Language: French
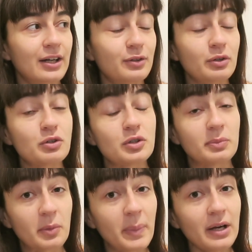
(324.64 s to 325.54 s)
Euh, donc je ne
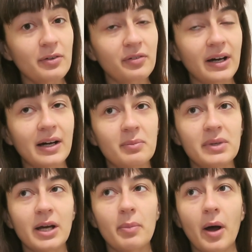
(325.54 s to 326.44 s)
peux pas le faire
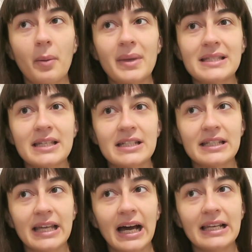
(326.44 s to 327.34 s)
remplir par un médecin
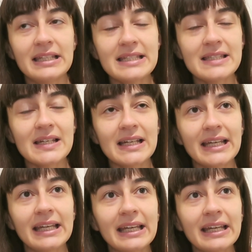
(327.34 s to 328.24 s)
généraliste
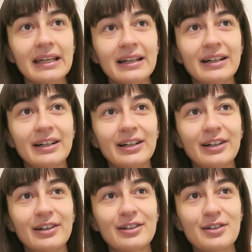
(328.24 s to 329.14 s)
et
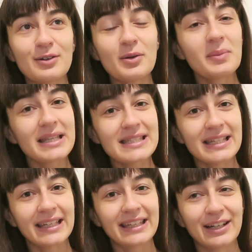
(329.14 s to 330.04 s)
euh, le
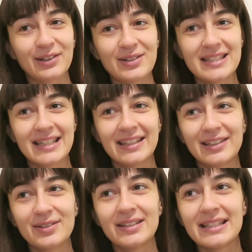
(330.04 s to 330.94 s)
médecin qui a
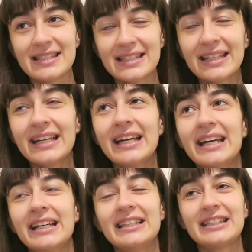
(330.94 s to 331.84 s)
constaté le décès,
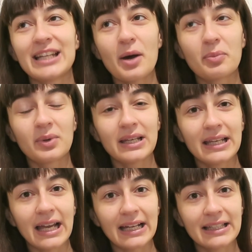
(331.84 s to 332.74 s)
j'ai
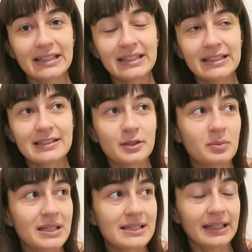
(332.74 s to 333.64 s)
appelé la clinique, c'est
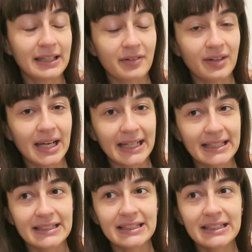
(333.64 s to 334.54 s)
le médecin qui avait à la
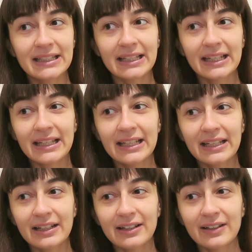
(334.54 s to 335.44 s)
clinique
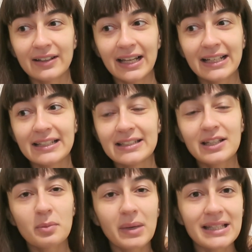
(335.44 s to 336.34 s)
et euh, la
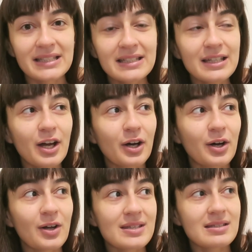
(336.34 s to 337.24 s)
clinique m'a dit
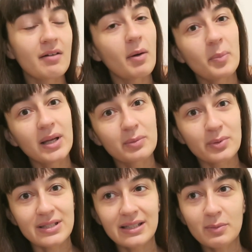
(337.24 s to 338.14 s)
ça va pas être
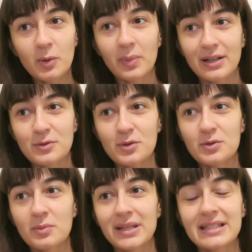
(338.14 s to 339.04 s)
possible parce que
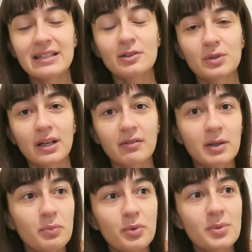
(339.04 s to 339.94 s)
ce médecin ne
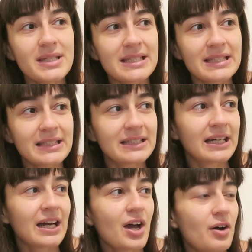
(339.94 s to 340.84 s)
travaille plus
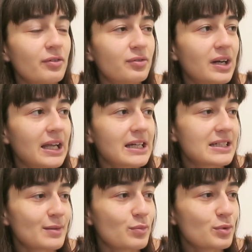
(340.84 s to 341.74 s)
ici.
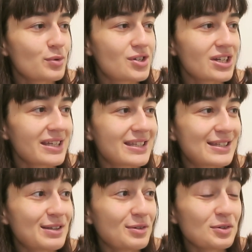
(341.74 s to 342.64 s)
Voilà, j'ai beaucoup de
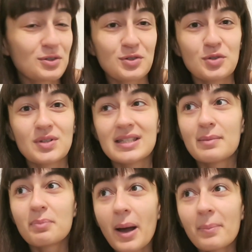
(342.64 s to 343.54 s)
chance, donc je ne
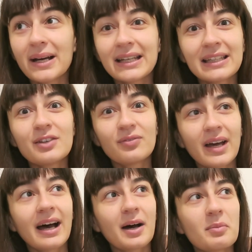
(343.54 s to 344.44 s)
sais pas par qui
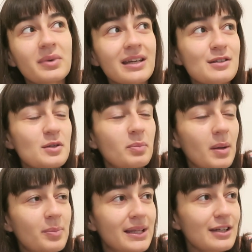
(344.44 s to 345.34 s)
faire remplir ce
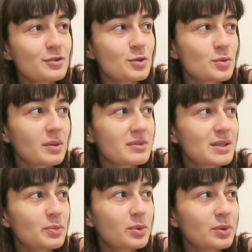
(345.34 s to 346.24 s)
papier. Je suis un
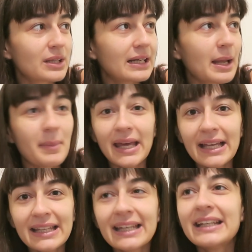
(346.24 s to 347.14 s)
petit peu dans la
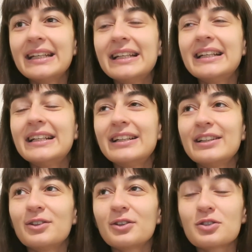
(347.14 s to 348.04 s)
merde.
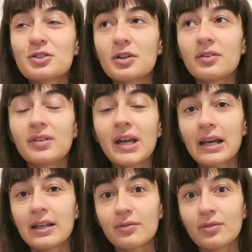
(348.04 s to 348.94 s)
Donc je vais
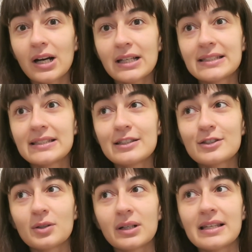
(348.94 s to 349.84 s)
aller voir si
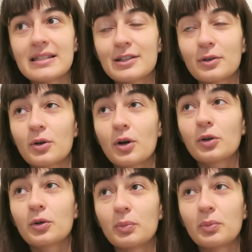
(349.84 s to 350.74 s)
son
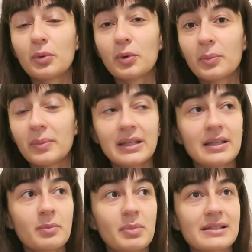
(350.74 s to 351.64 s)
cancérologue peut
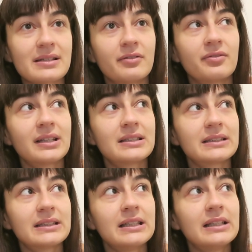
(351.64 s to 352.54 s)
m'aider parce qu'en
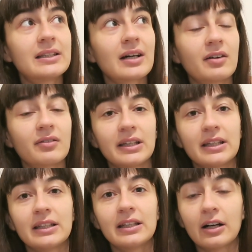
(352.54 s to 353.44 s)
fait, il
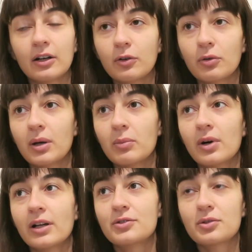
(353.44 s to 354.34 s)
travaillait en
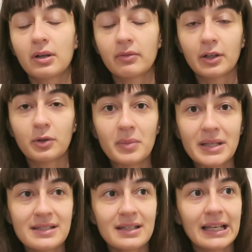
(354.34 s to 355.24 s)
collaboration avec le
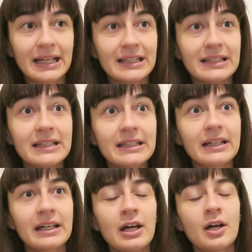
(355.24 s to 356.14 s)
médecin de la
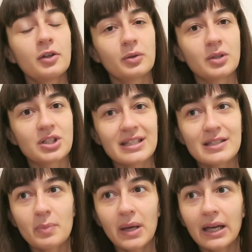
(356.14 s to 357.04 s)
clinique. Donc
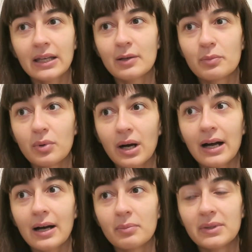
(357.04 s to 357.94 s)
j'espère qu'il
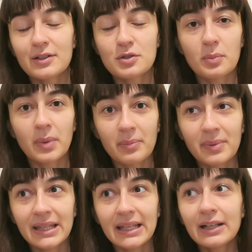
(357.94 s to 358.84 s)
pourra remplir ce
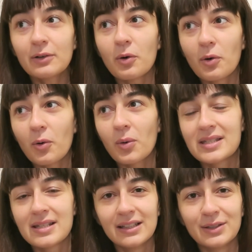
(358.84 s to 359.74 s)
papier. On
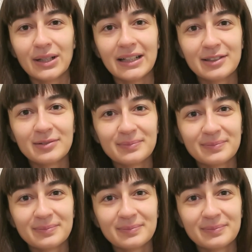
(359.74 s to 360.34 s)
croise les doigts